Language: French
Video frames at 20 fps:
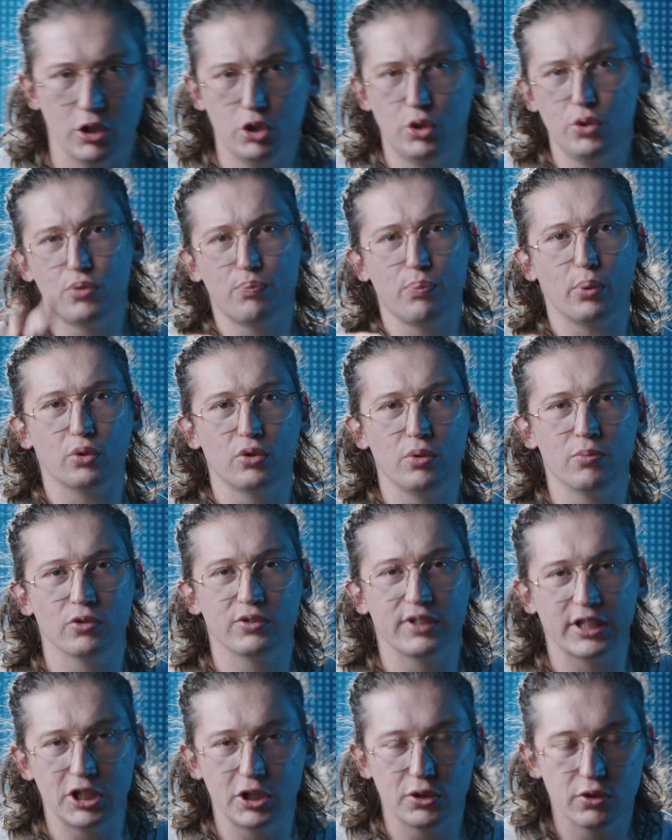Euh, juste pour te
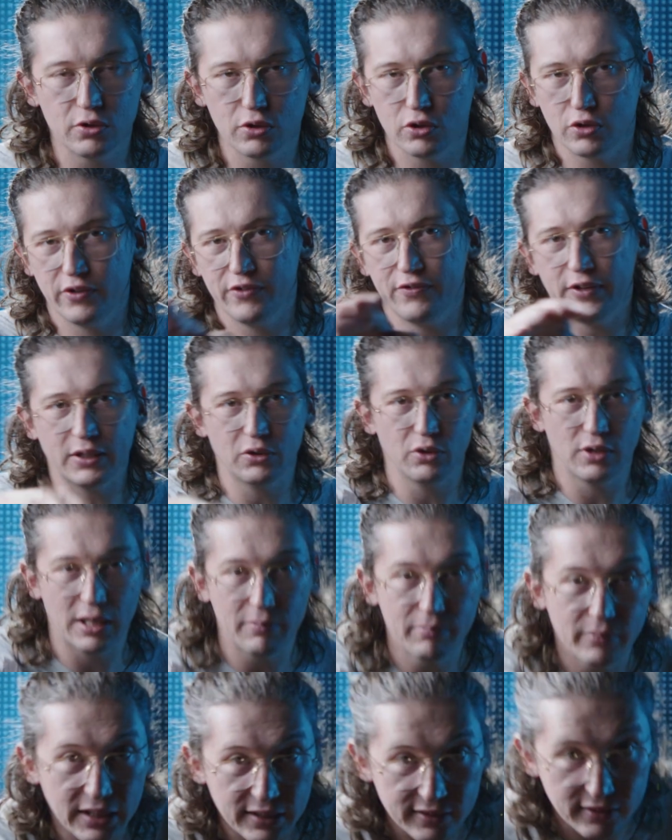montrer, je, vais faire de la
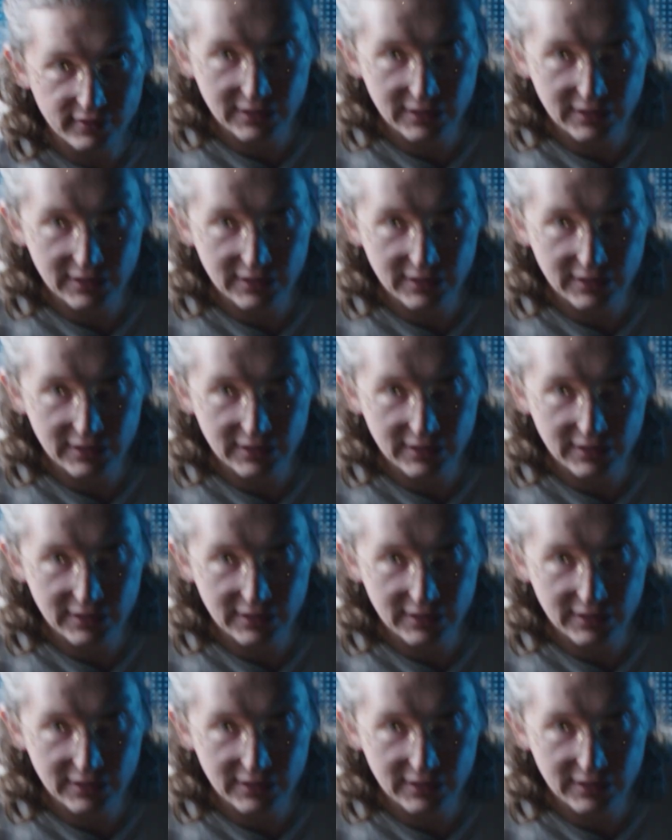merde